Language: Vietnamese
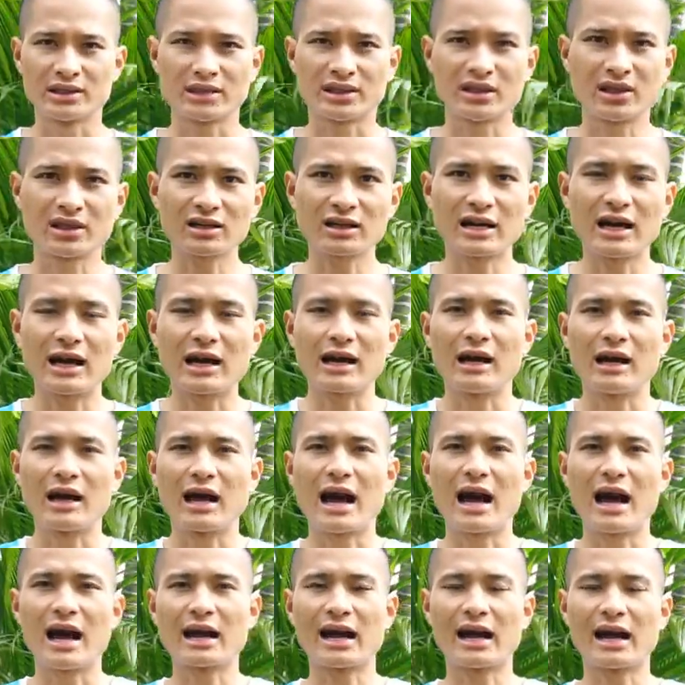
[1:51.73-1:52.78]
Tức là
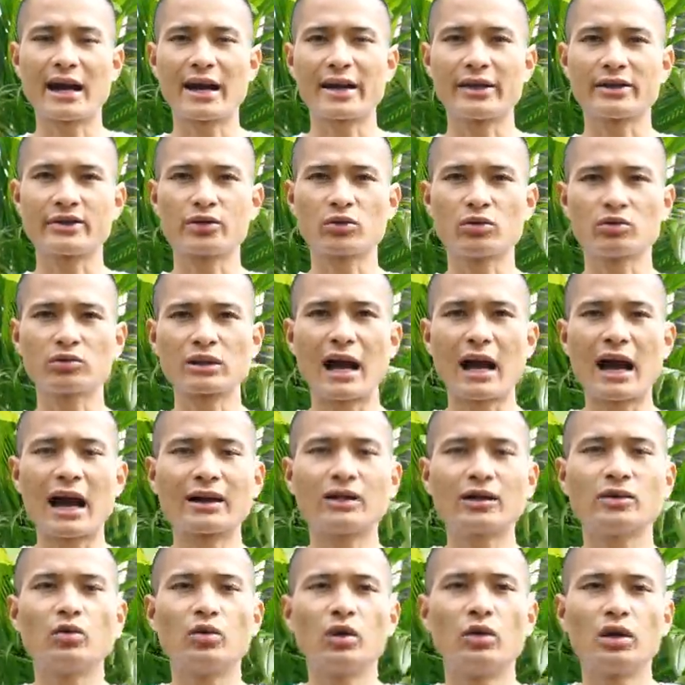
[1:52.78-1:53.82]
hàng ngày chúng ta
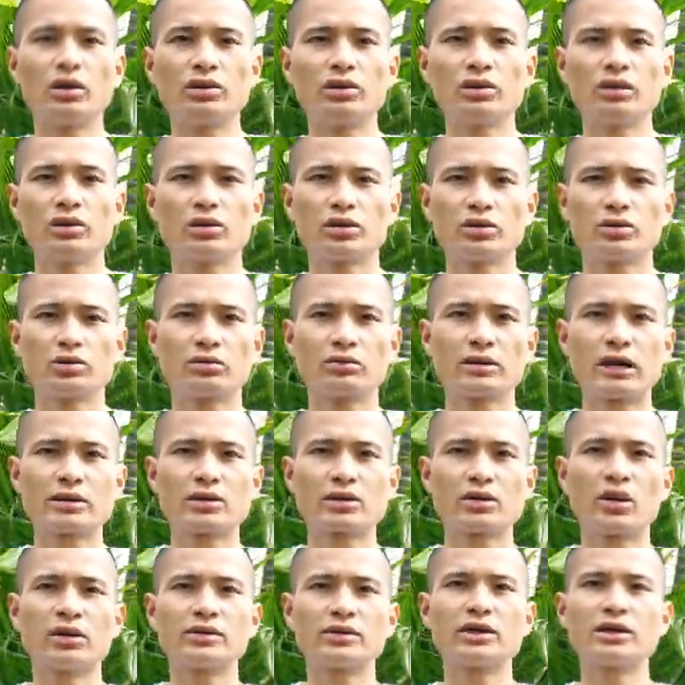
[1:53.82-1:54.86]
ăn uống chúng ta
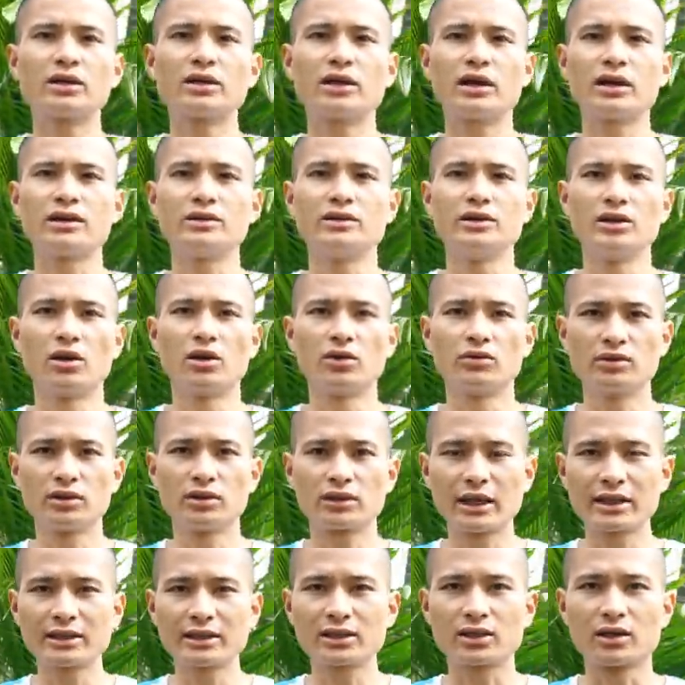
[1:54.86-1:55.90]
cho rất là nhiều những
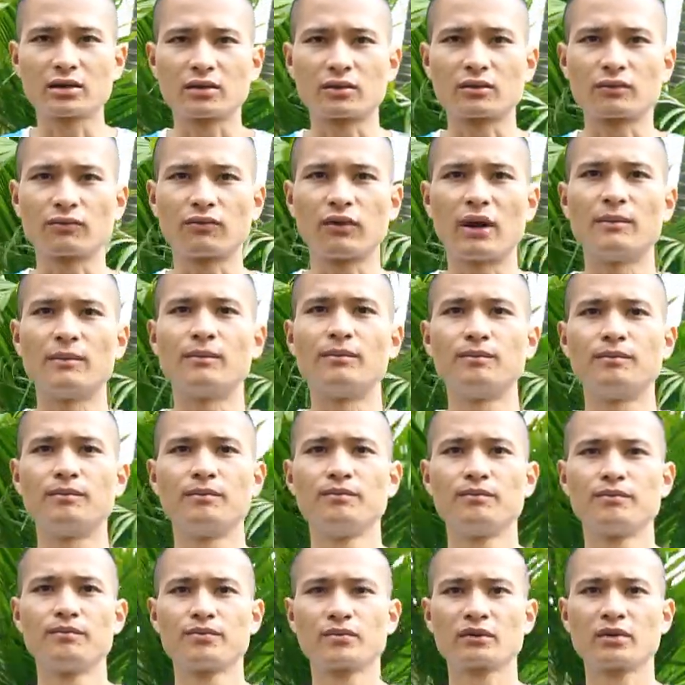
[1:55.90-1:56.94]
cái thực phẩm
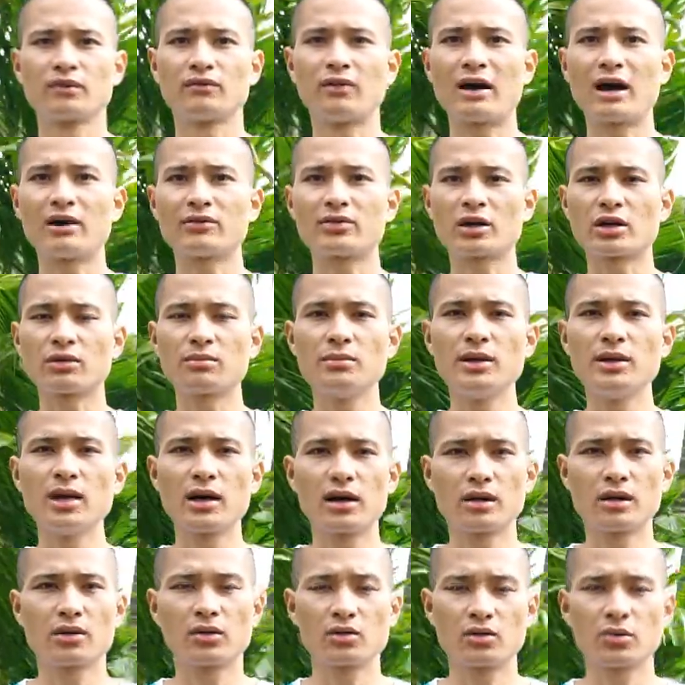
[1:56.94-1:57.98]
vào trong miệng
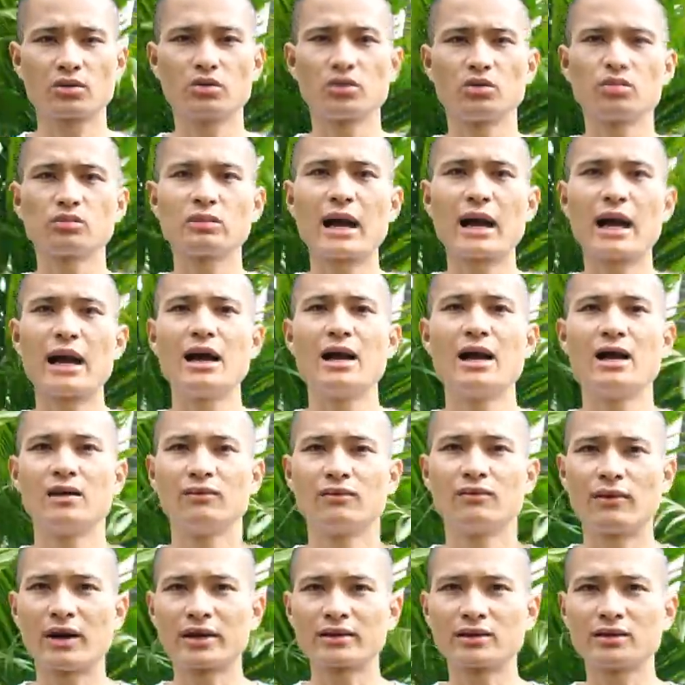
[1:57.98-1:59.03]
của chúng ta
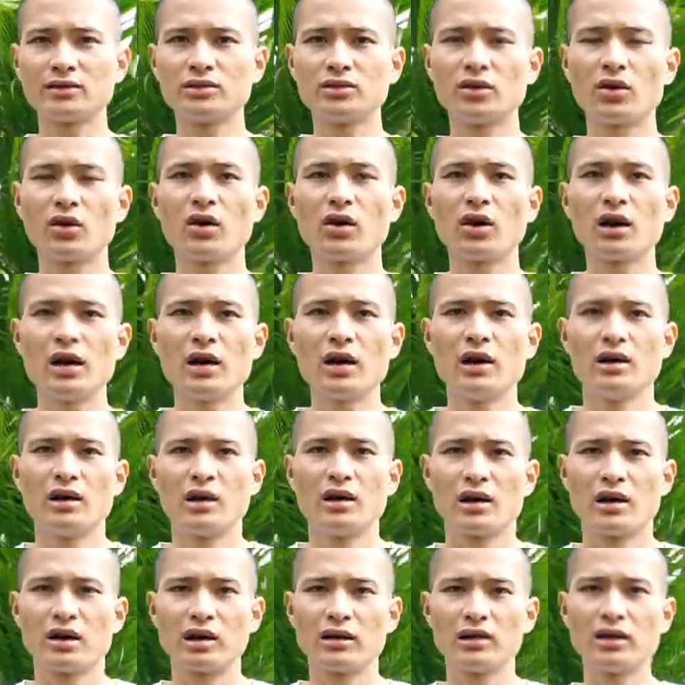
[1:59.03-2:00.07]
và từ đó
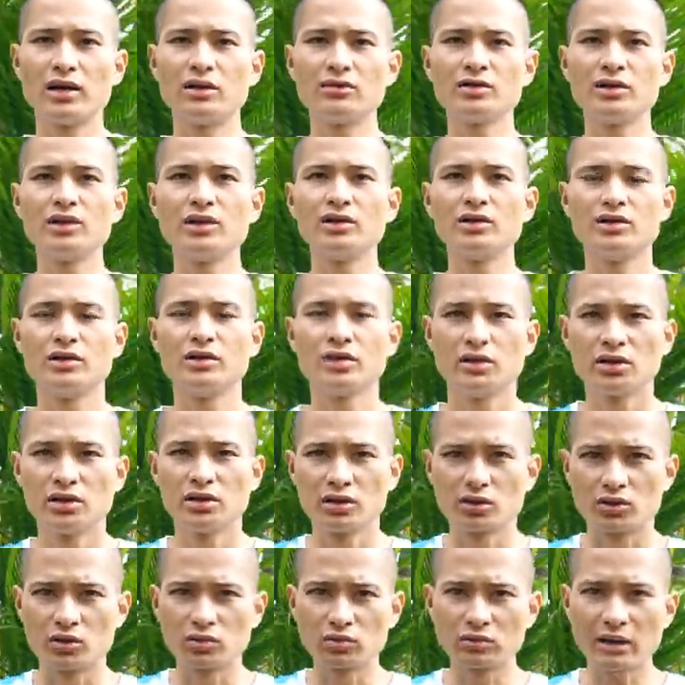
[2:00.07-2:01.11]
nếu như
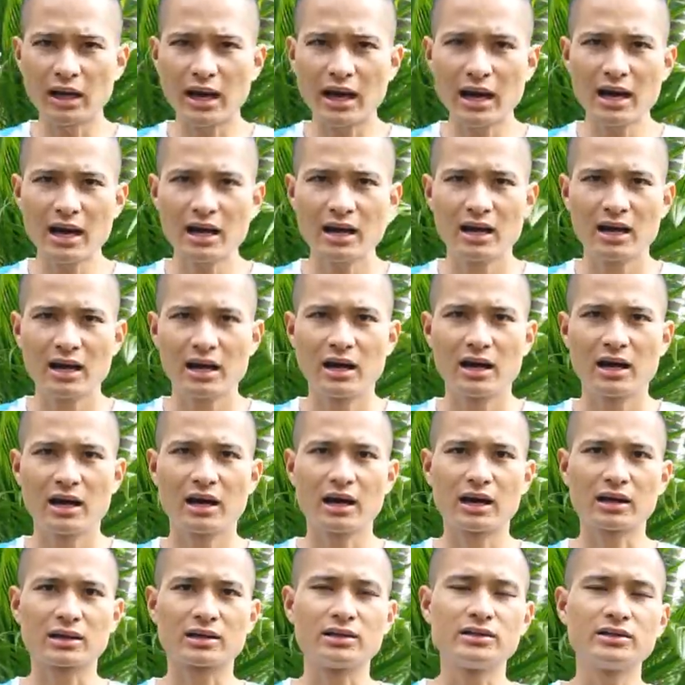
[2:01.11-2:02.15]
chúng ta
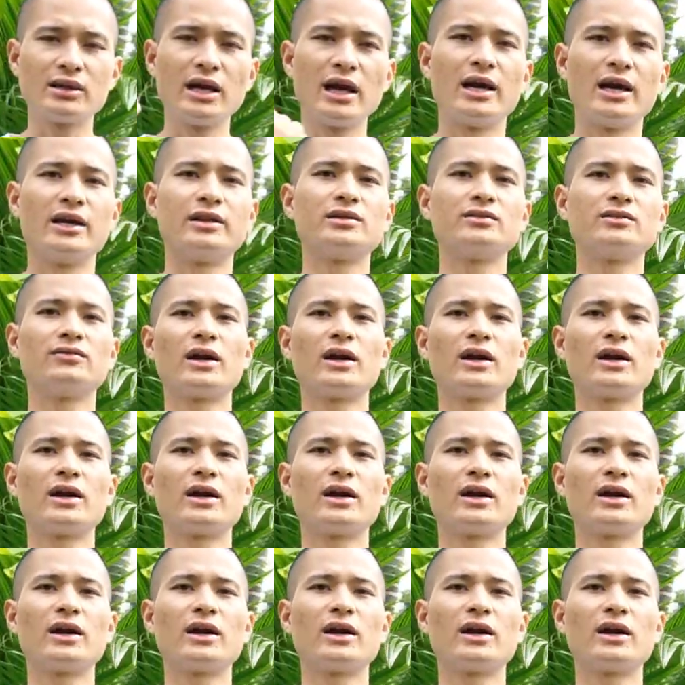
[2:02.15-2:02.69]
à, cứ để như